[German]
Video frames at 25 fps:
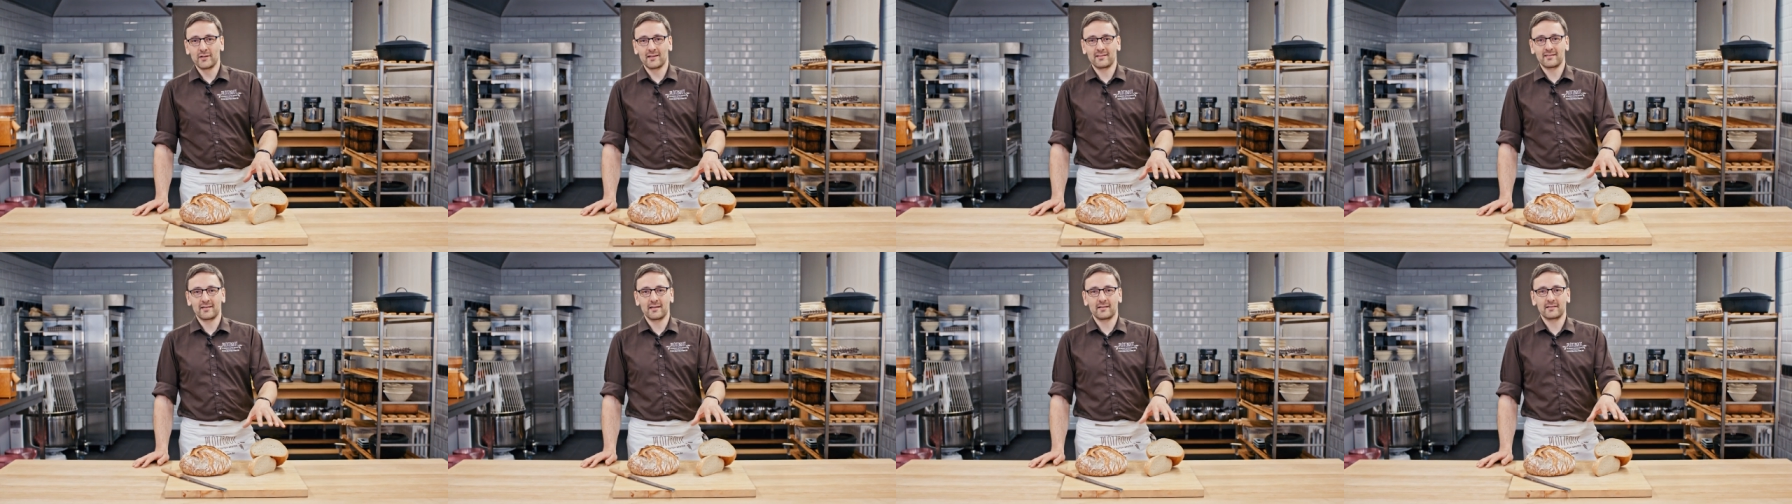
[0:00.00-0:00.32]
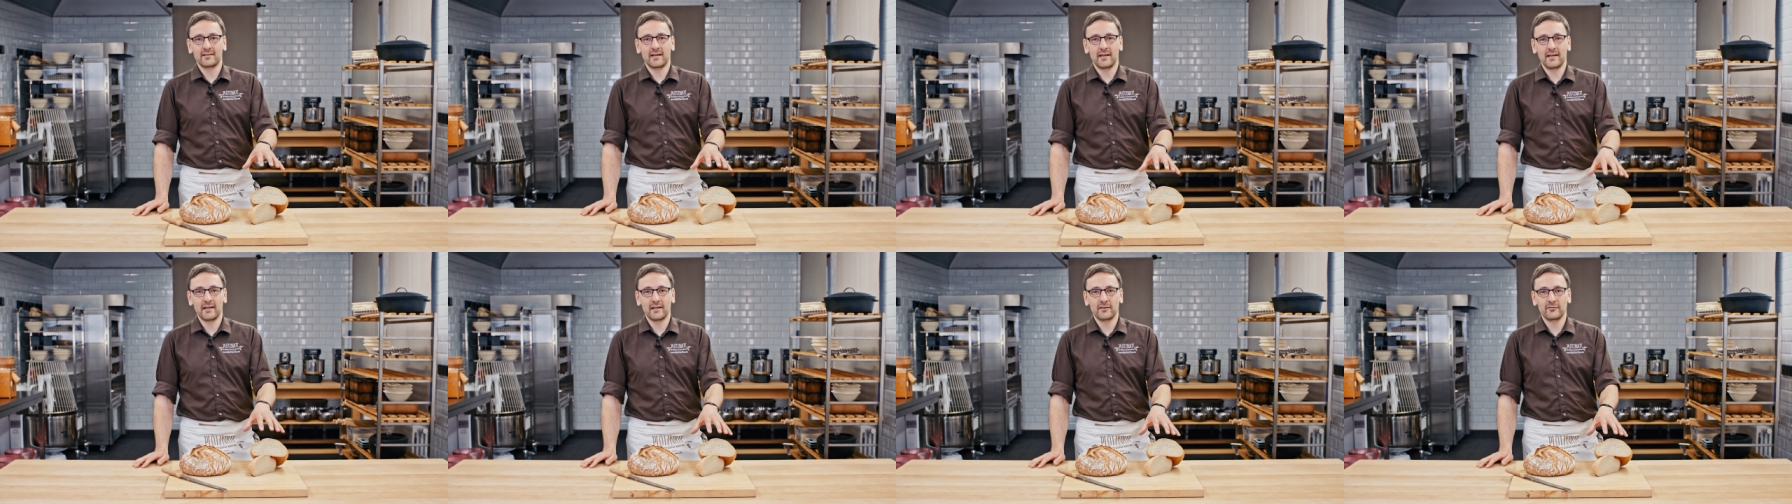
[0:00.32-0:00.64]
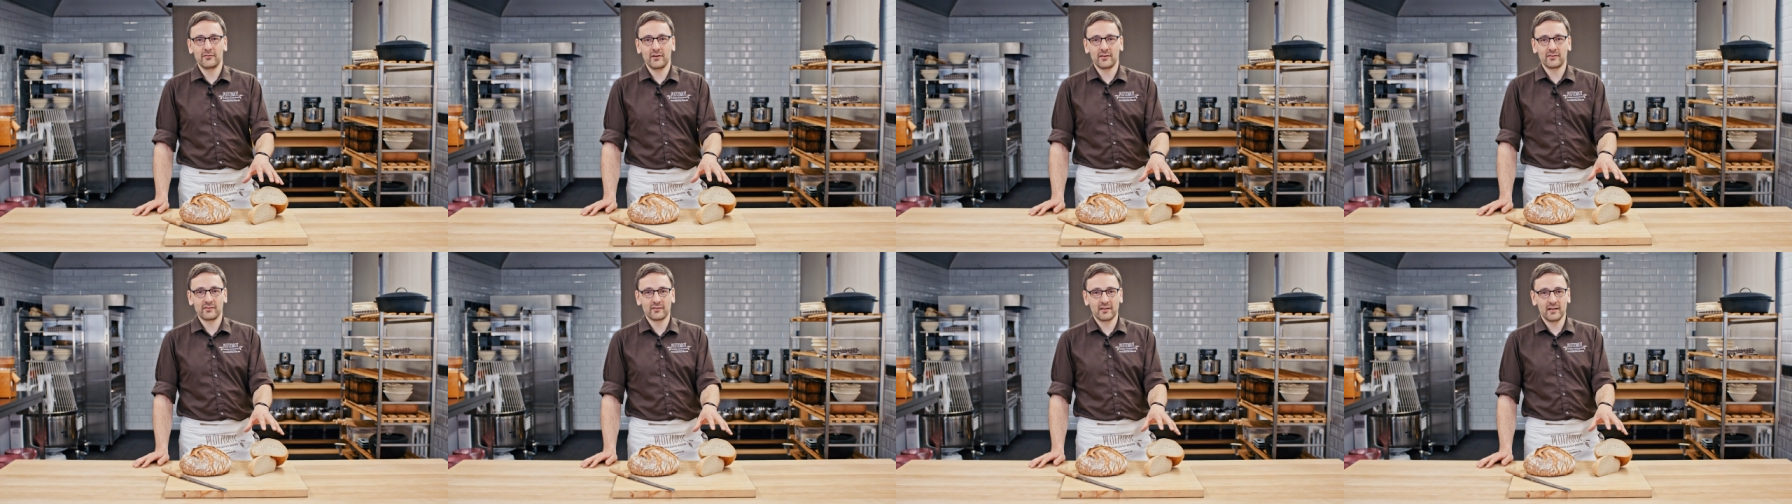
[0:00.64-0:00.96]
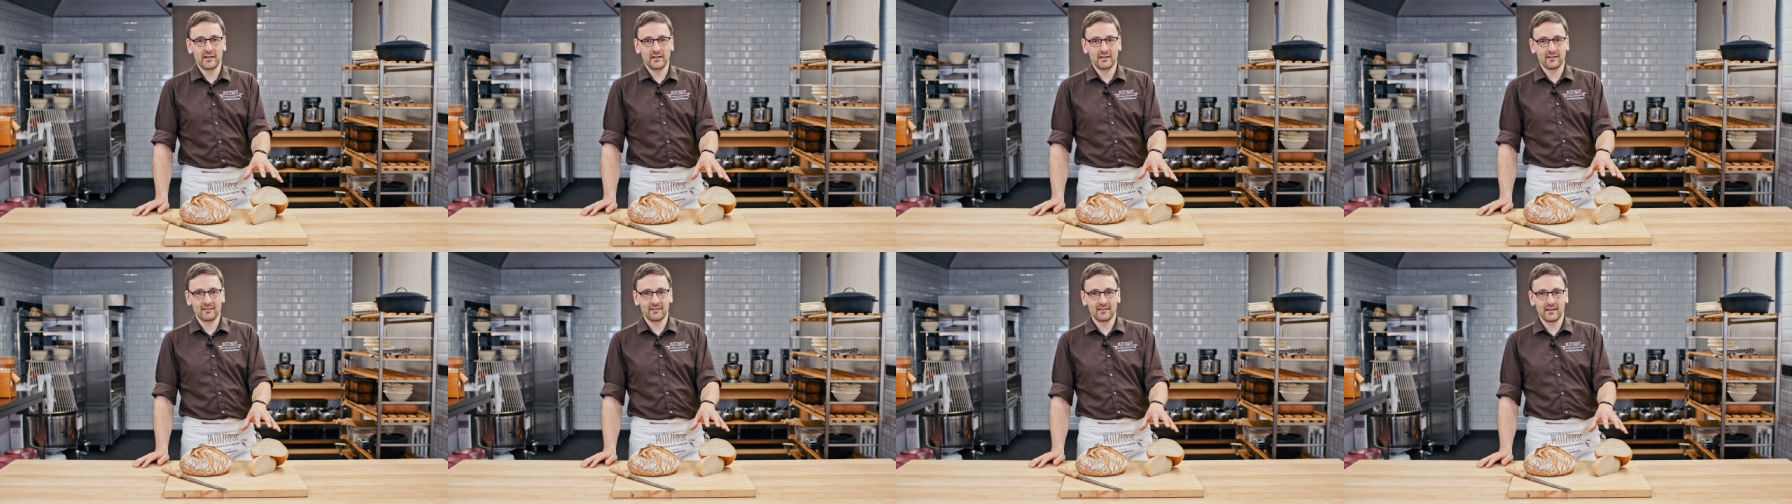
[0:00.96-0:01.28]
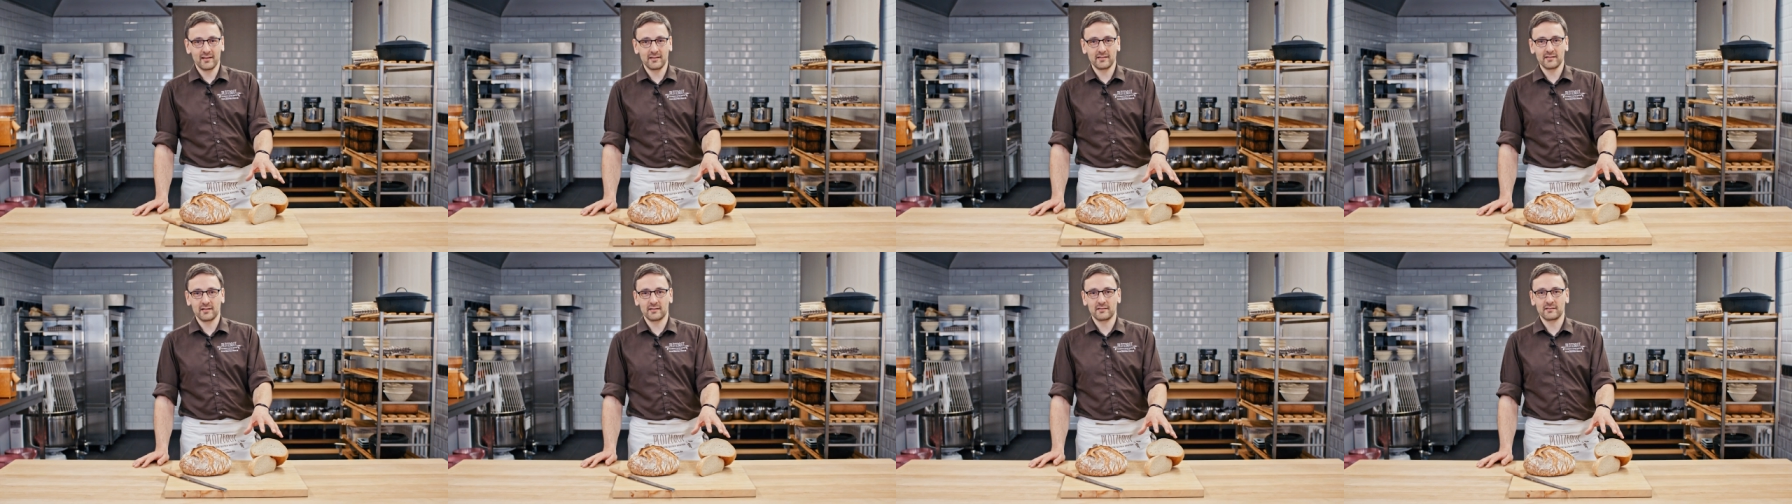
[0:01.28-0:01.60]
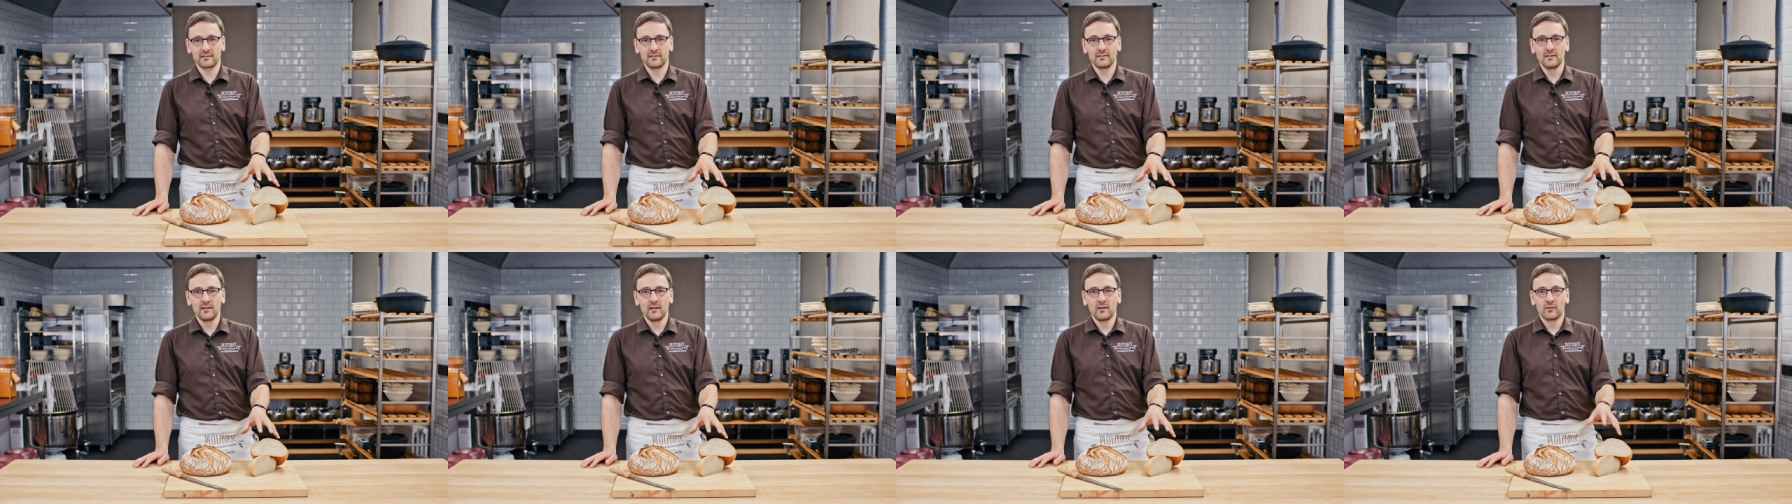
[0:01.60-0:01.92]
dass der Teig fast keine Zeit
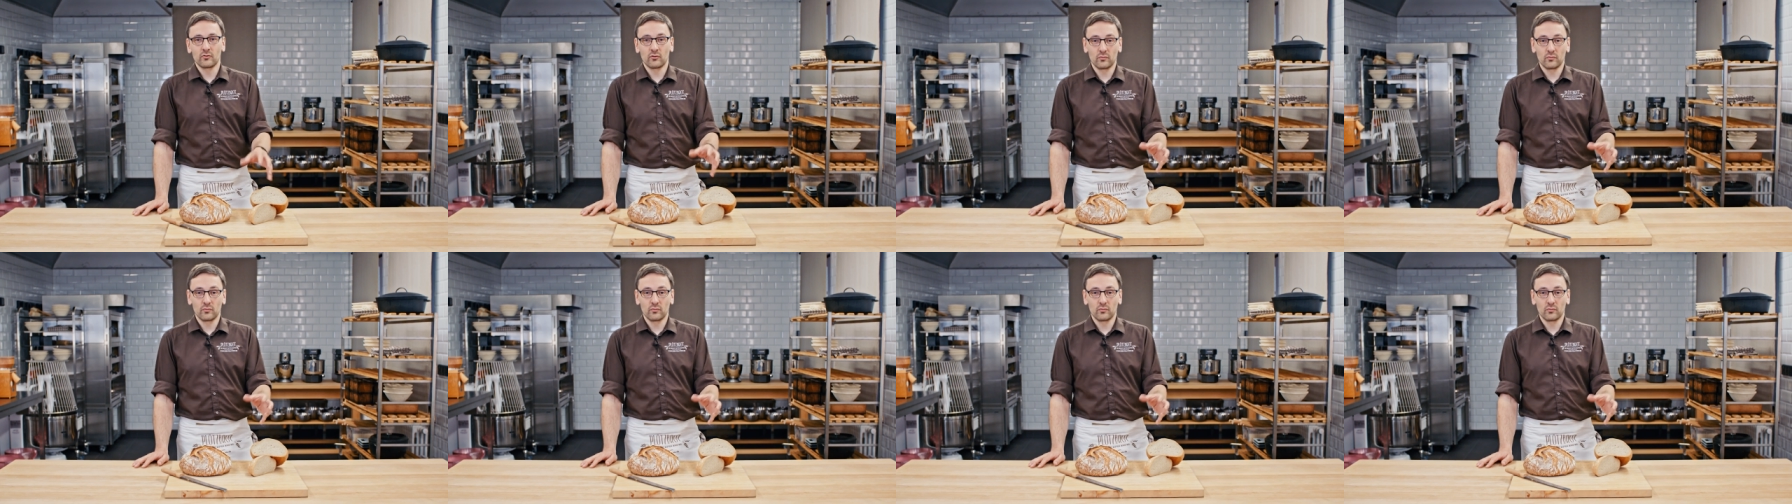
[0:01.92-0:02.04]
hatte,